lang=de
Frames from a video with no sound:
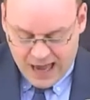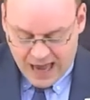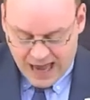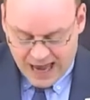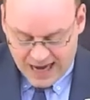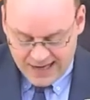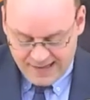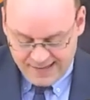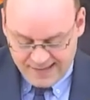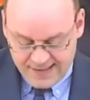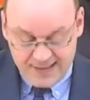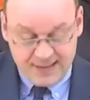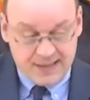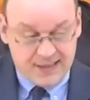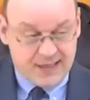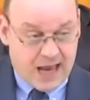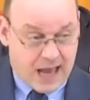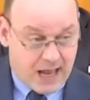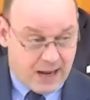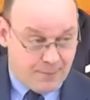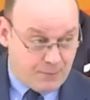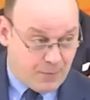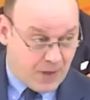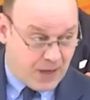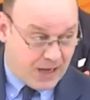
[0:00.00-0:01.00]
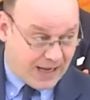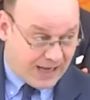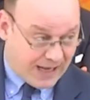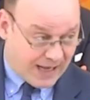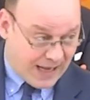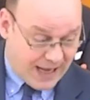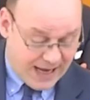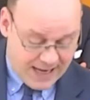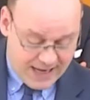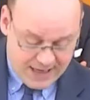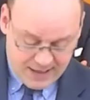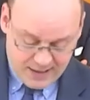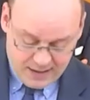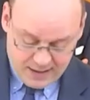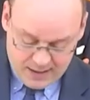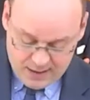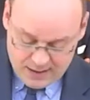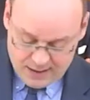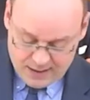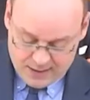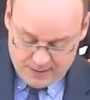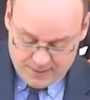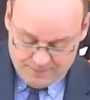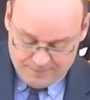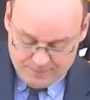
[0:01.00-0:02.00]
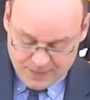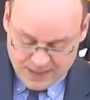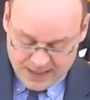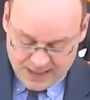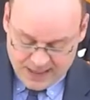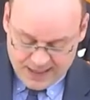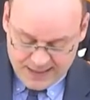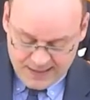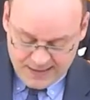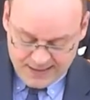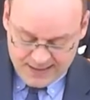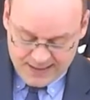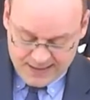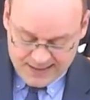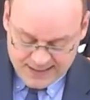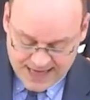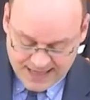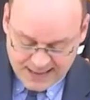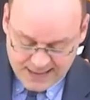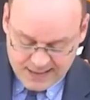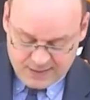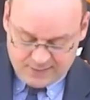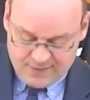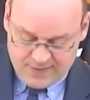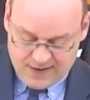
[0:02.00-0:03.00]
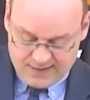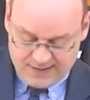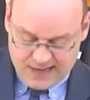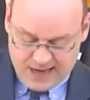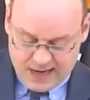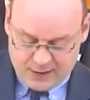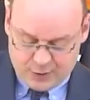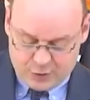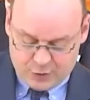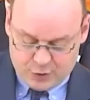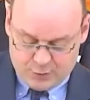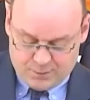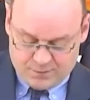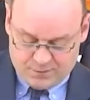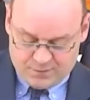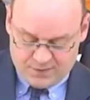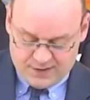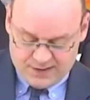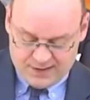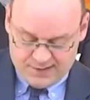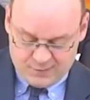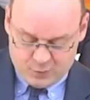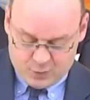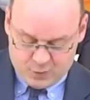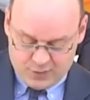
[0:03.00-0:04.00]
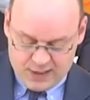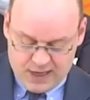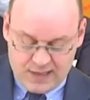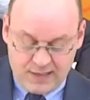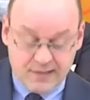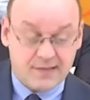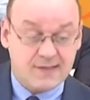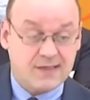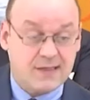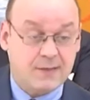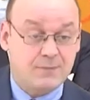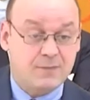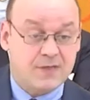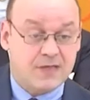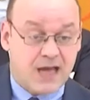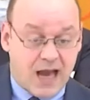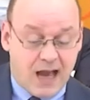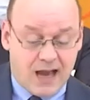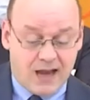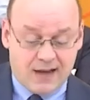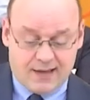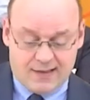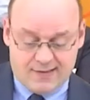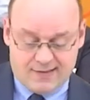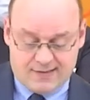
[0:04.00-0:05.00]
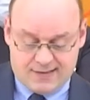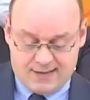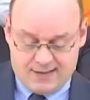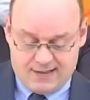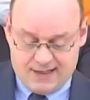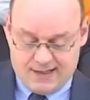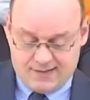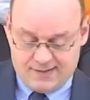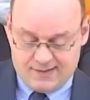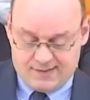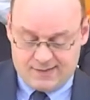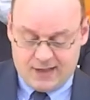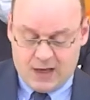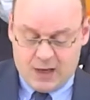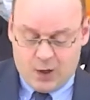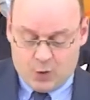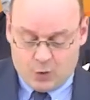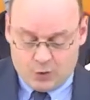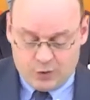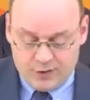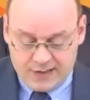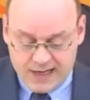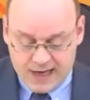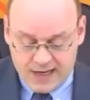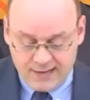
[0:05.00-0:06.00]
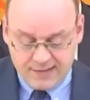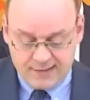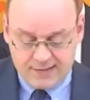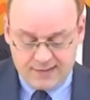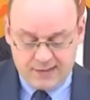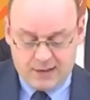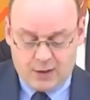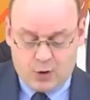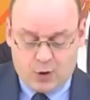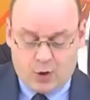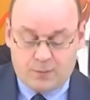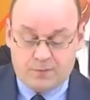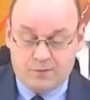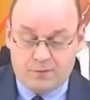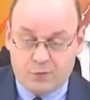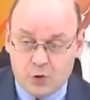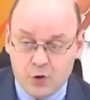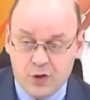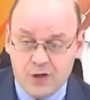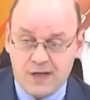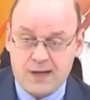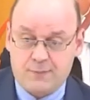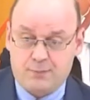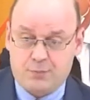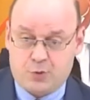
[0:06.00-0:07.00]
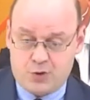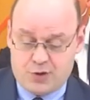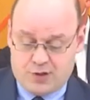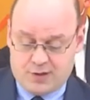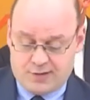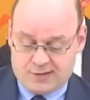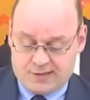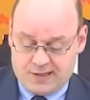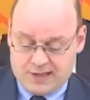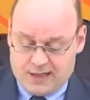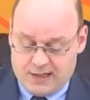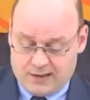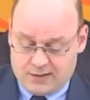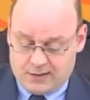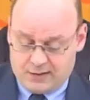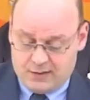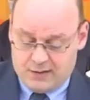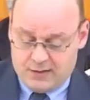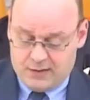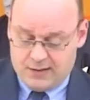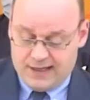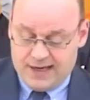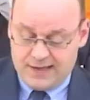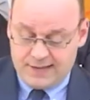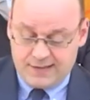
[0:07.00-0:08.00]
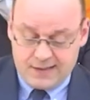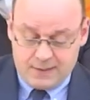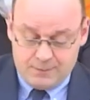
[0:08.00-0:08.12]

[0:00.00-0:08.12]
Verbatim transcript: einzig am rein Inzidenzwert anknüpfen, die sogenannte Sieben-Tage-Inzidenz. Und das, obwohl der Bundestag erst